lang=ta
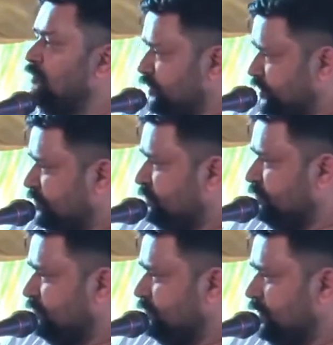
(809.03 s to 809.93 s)
ஃபஸ்ட்
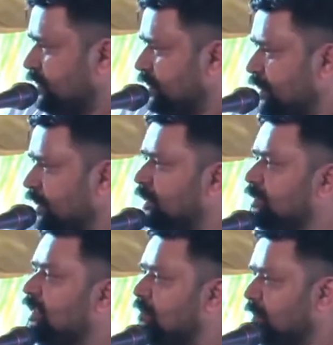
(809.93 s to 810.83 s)
நீங்கள்
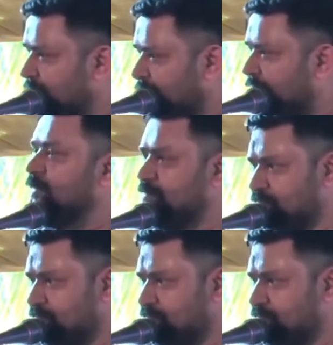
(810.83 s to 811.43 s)
சாமி இல்லை